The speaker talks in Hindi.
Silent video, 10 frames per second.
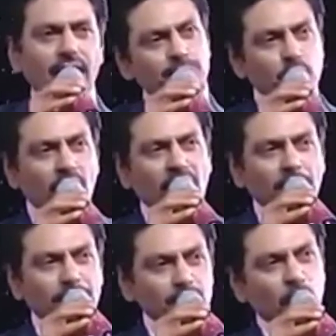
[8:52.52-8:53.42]
आप जो
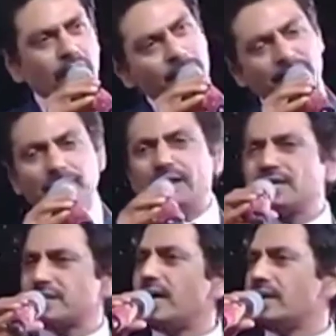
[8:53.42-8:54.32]
आप हैं वो आपने
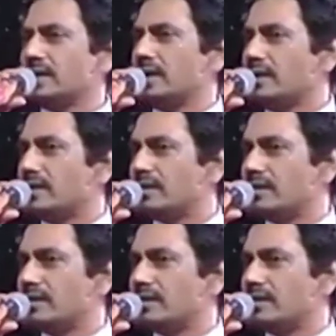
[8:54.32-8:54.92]
बनना चाहा था